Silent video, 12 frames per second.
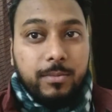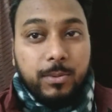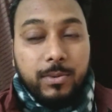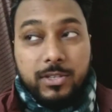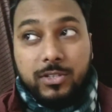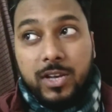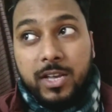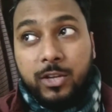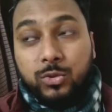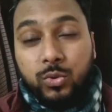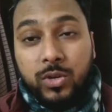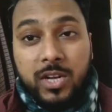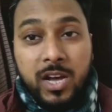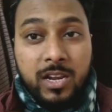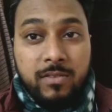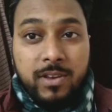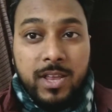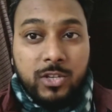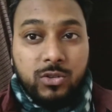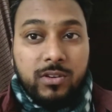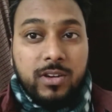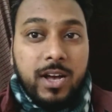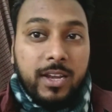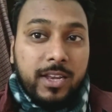अभी बस जा रहे हैं सोने खाना वाना एक्चुअली
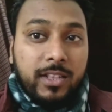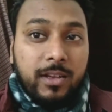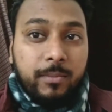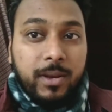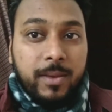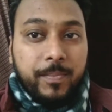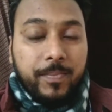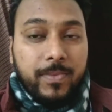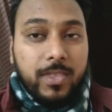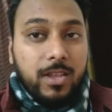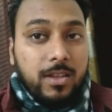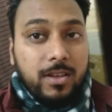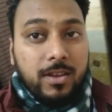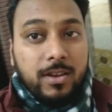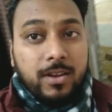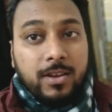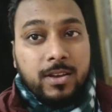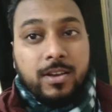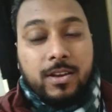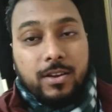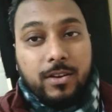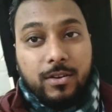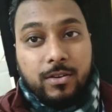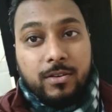खा लिया था हमने अच्छा।